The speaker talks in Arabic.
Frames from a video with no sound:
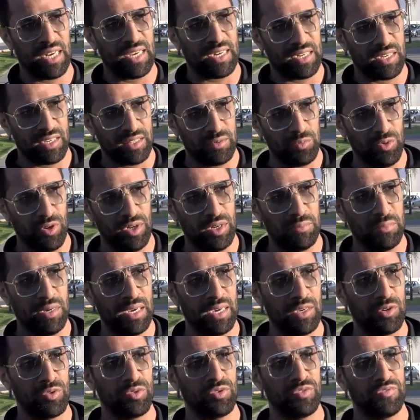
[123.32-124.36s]
اللي غنخدموا عليهم اللي
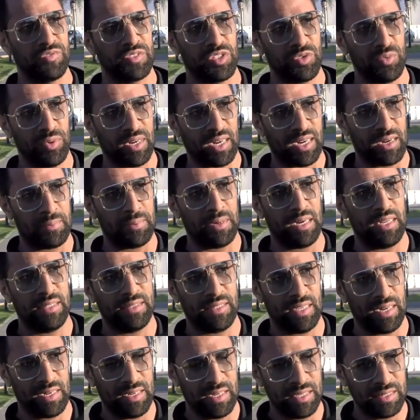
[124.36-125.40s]
غيكونوا في التسويق عبر
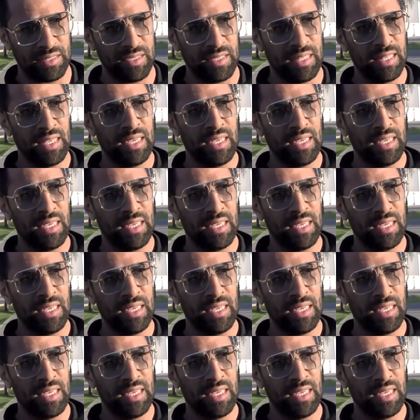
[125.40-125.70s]
الانترنت